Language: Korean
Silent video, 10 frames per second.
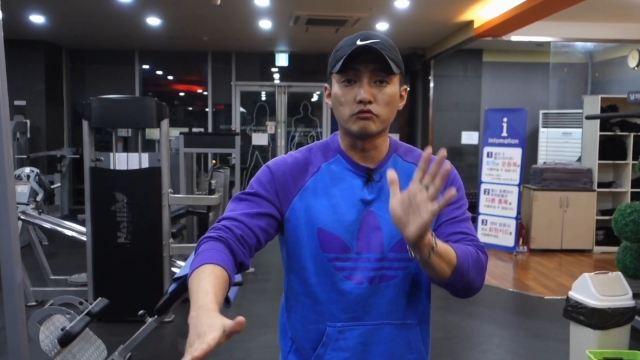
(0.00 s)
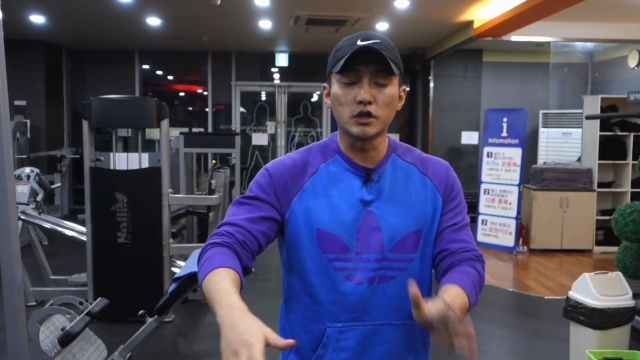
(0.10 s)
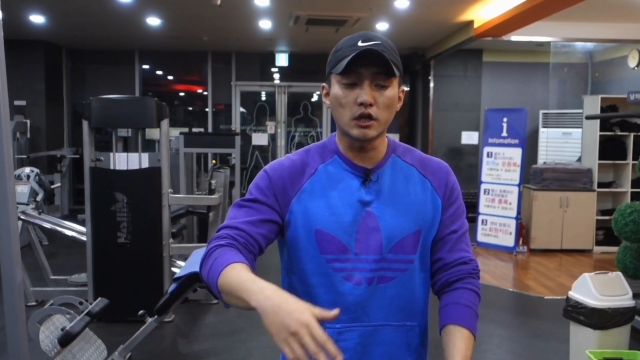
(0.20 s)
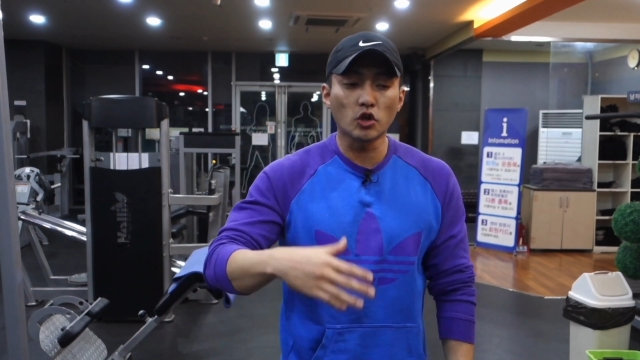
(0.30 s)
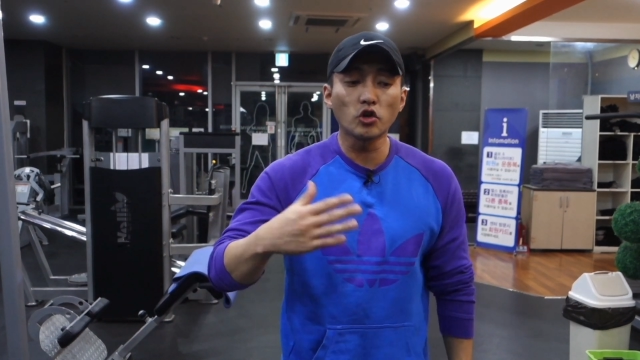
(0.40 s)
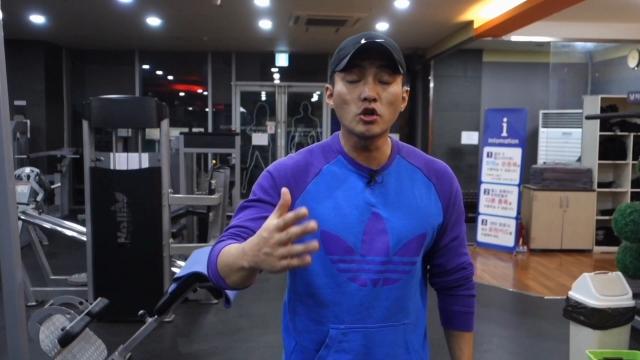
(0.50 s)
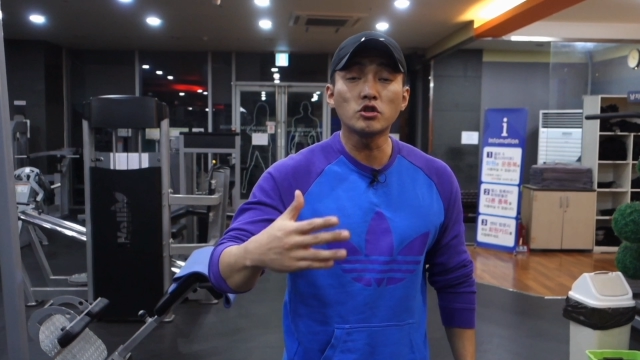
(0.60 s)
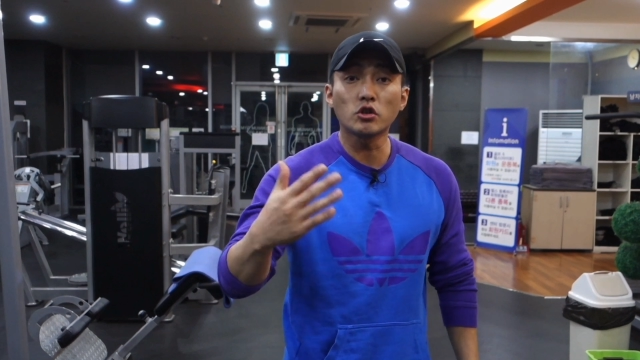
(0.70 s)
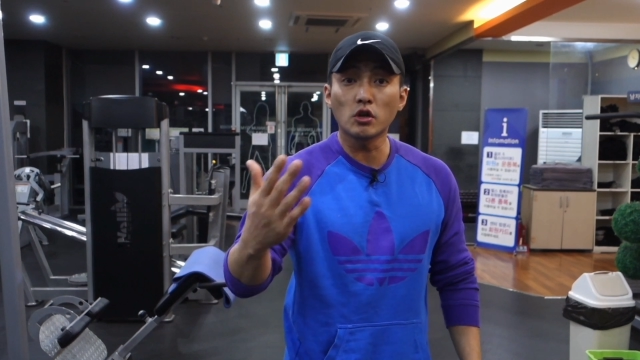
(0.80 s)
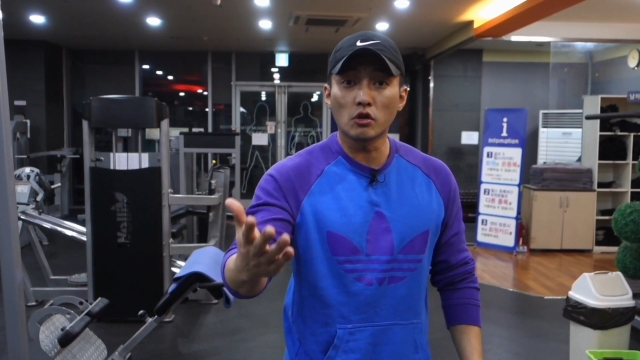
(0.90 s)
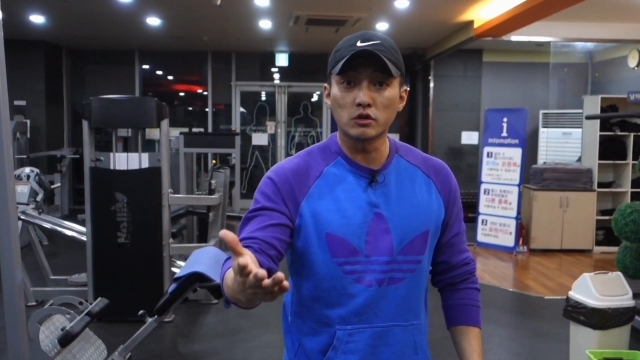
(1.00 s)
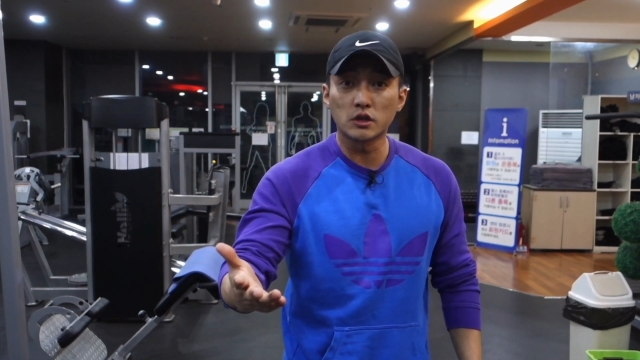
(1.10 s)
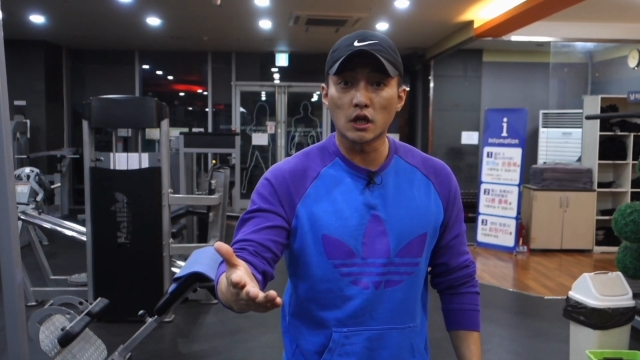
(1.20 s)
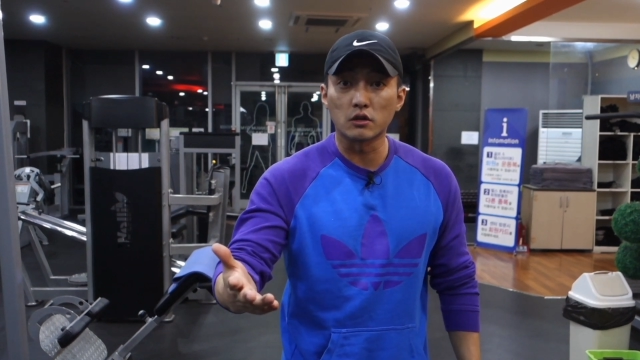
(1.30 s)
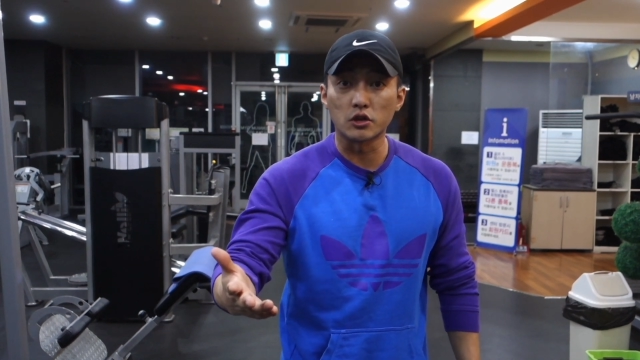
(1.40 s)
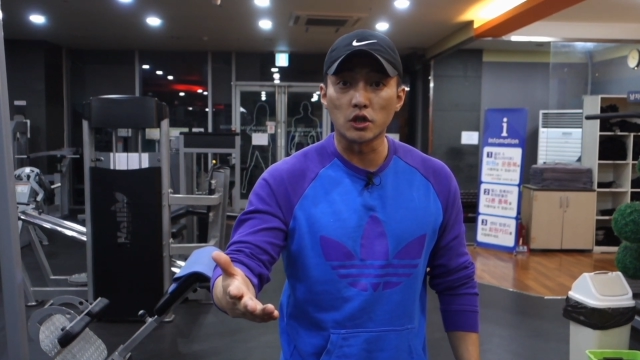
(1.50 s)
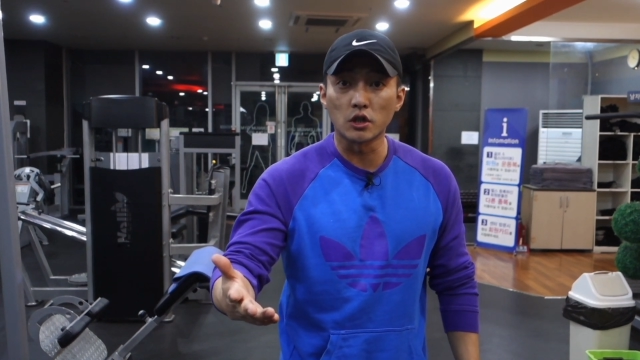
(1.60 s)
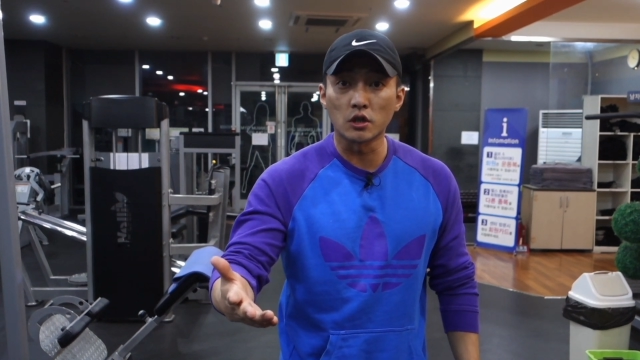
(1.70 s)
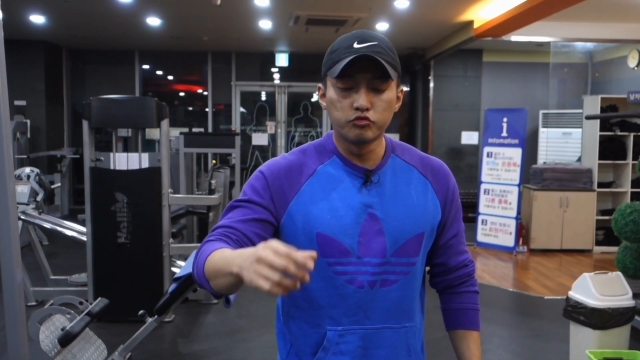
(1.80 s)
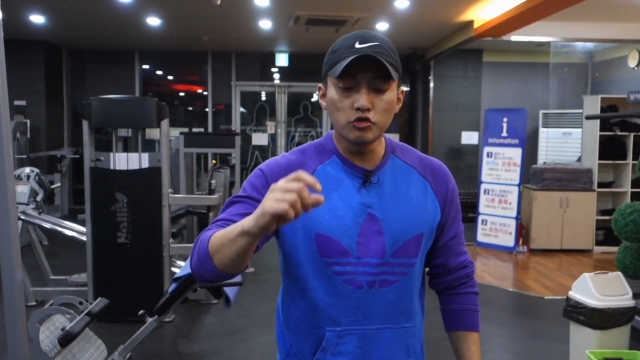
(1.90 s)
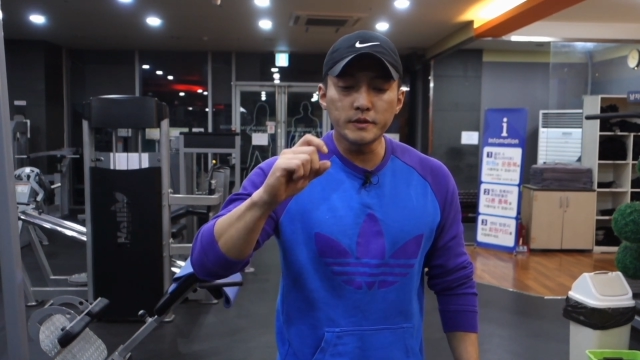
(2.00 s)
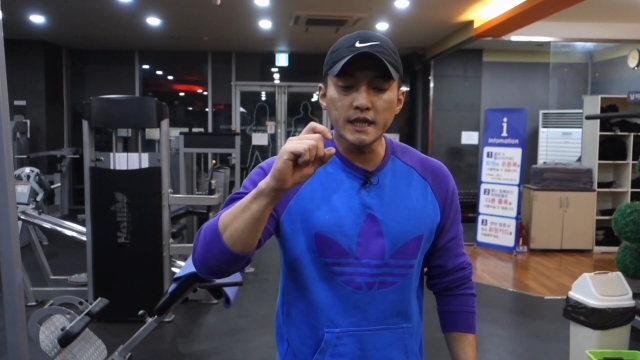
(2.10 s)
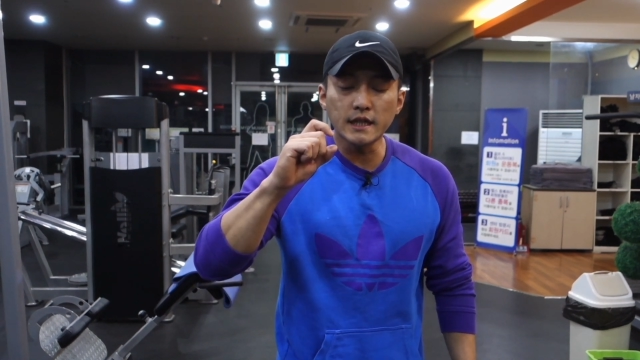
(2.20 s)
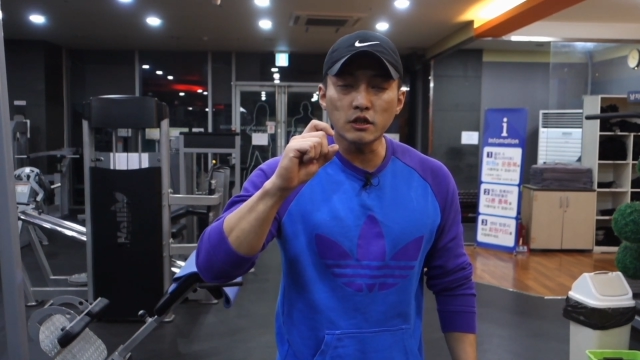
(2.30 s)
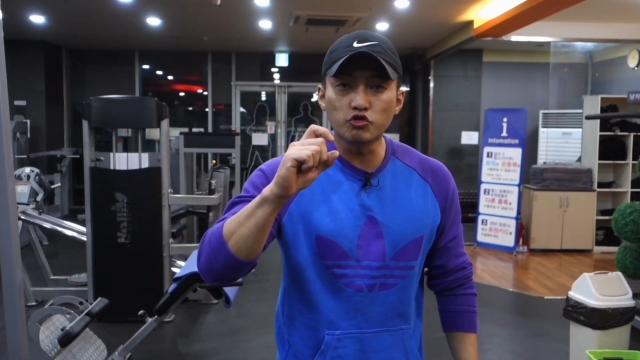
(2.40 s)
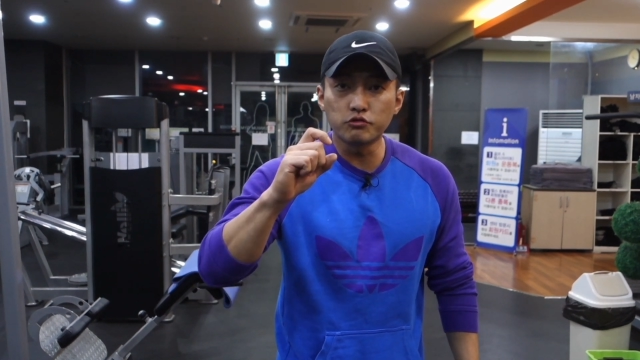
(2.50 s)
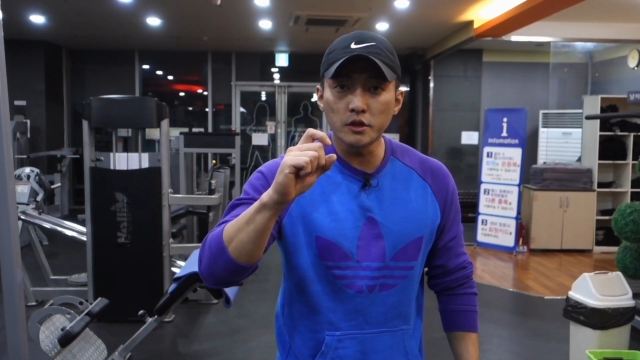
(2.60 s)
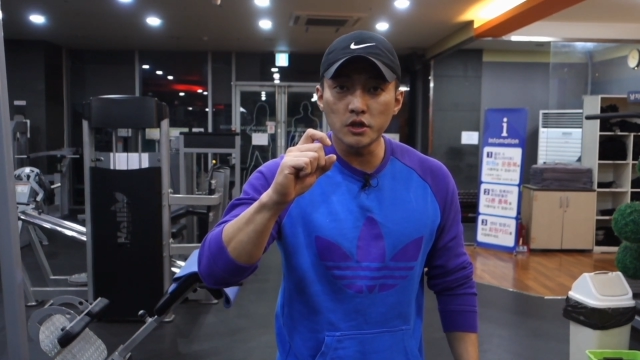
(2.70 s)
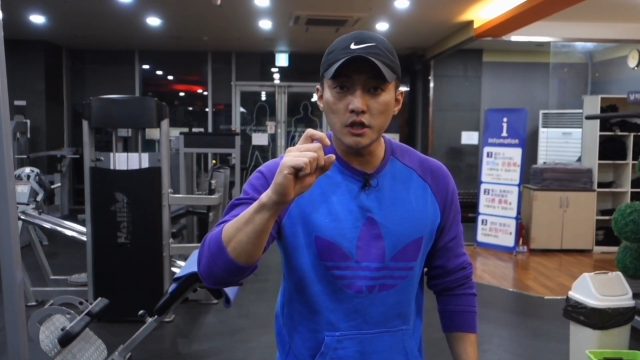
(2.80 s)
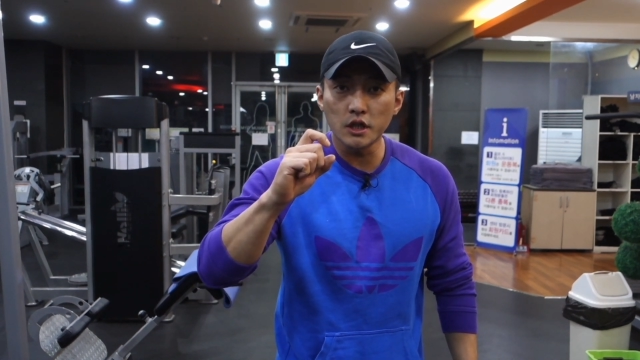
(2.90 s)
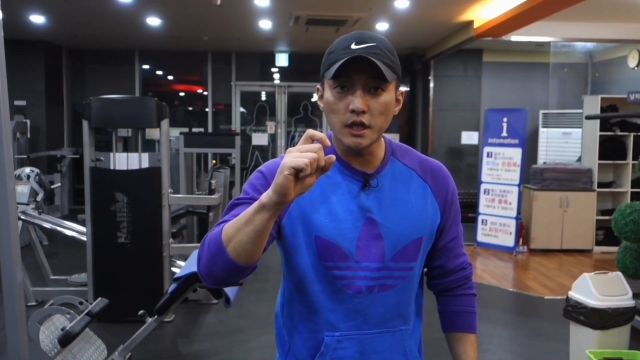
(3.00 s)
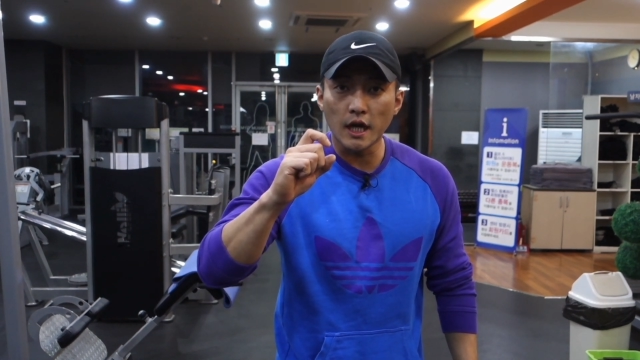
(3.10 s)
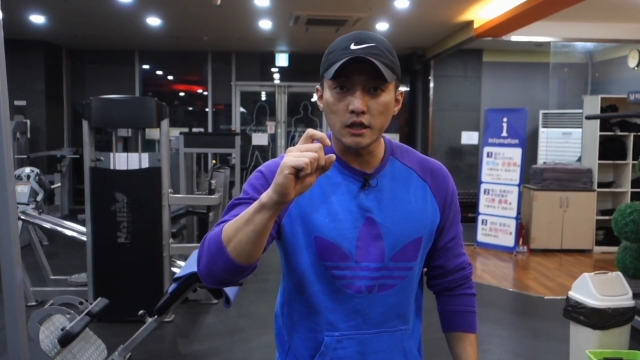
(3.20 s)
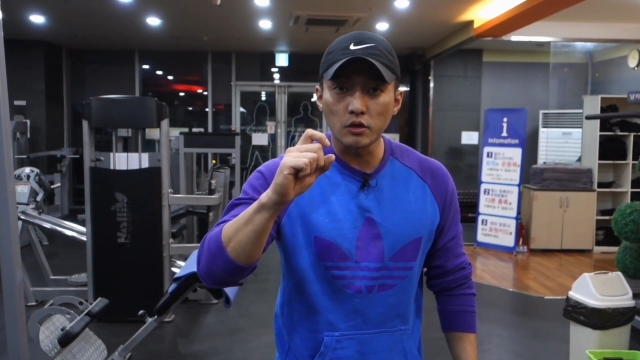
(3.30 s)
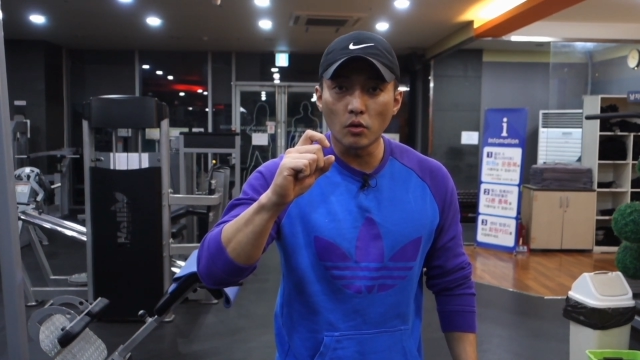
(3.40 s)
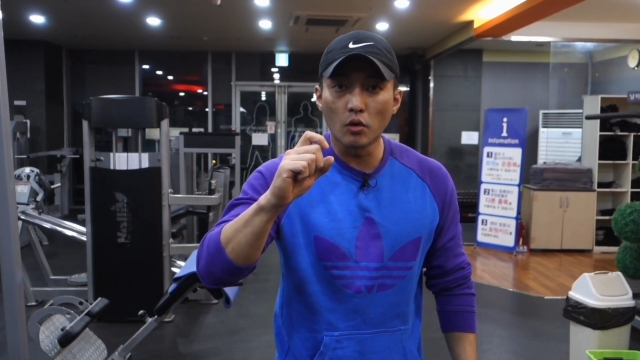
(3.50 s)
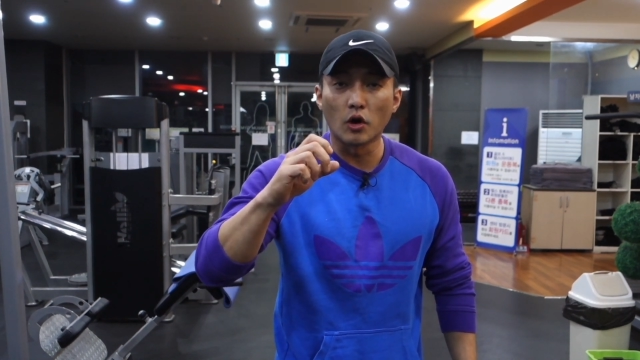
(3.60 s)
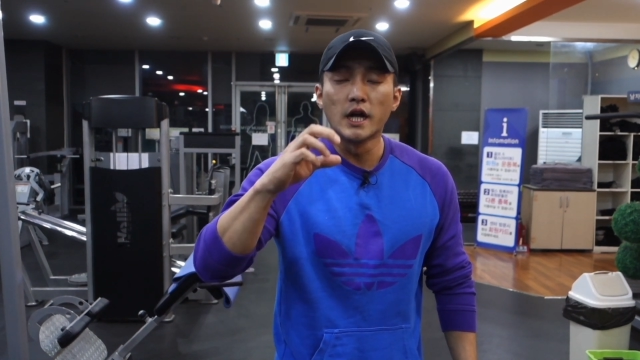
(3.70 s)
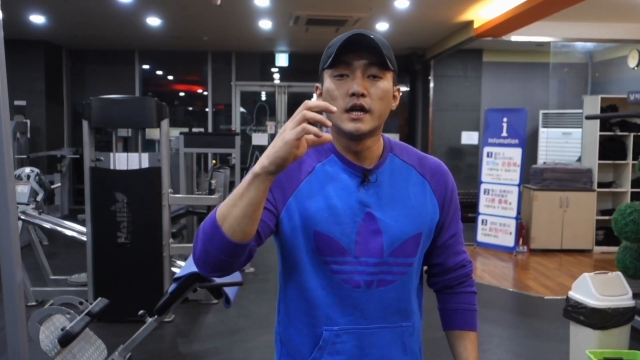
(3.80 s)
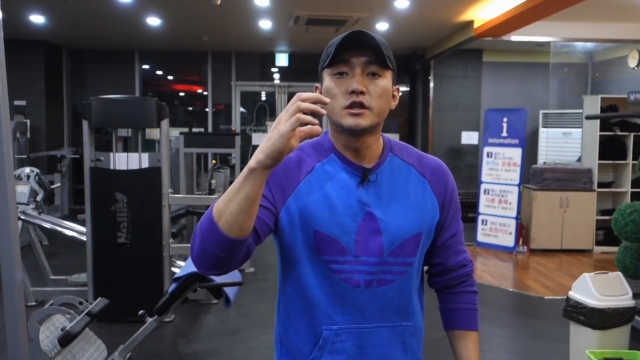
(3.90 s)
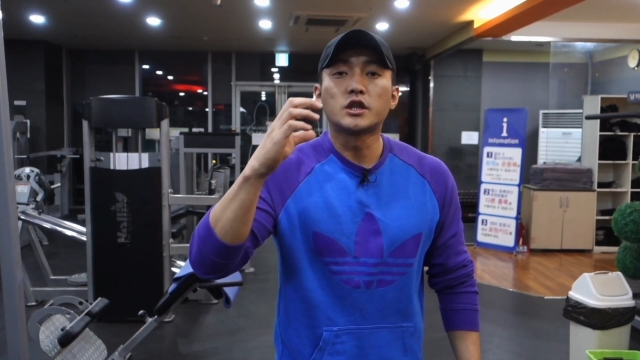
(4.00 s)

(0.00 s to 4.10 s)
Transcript: 우리가 터덜터덜 걷는다 그러죠. 무릎이 살짝 굽어져 있는 게 아니고